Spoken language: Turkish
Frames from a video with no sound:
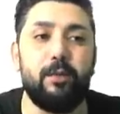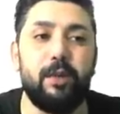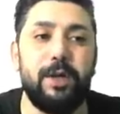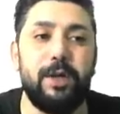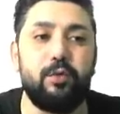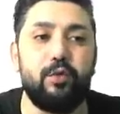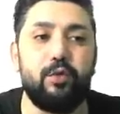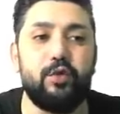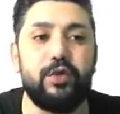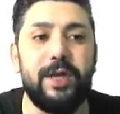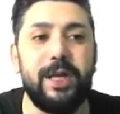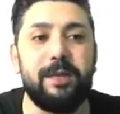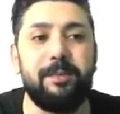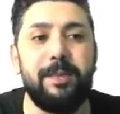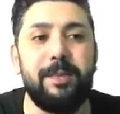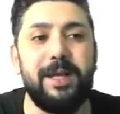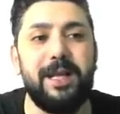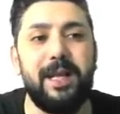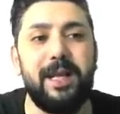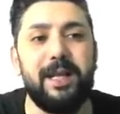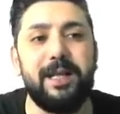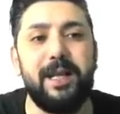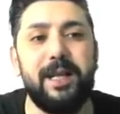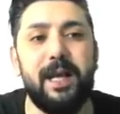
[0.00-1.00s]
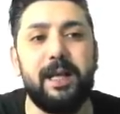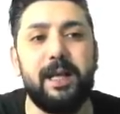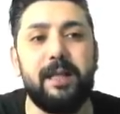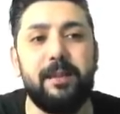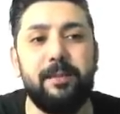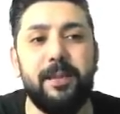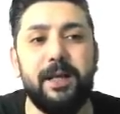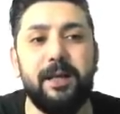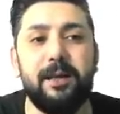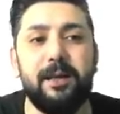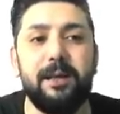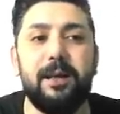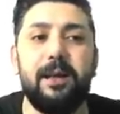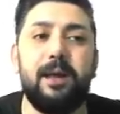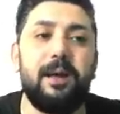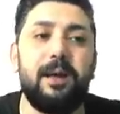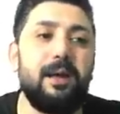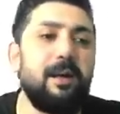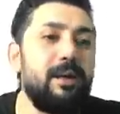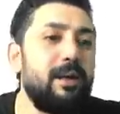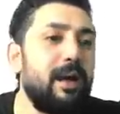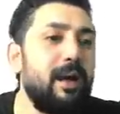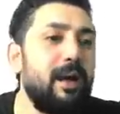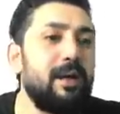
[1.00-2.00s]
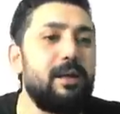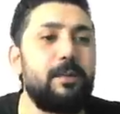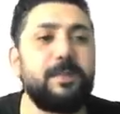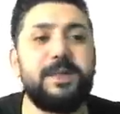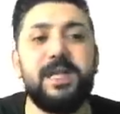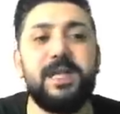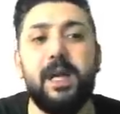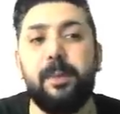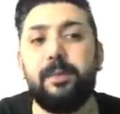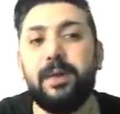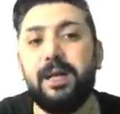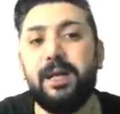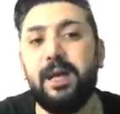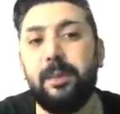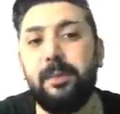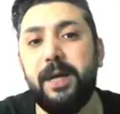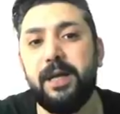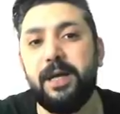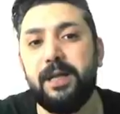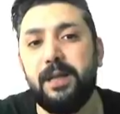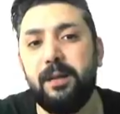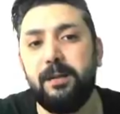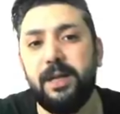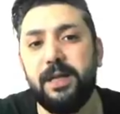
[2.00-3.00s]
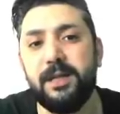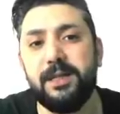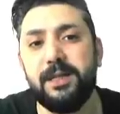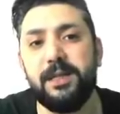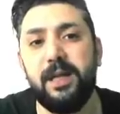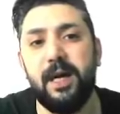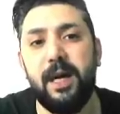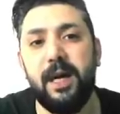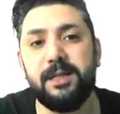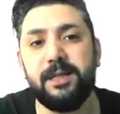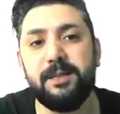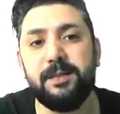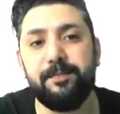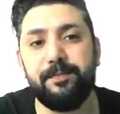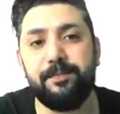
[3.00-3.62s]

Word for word: Böyle düzeltmeler geldi mi alıp sabırla beklemeniz lazım.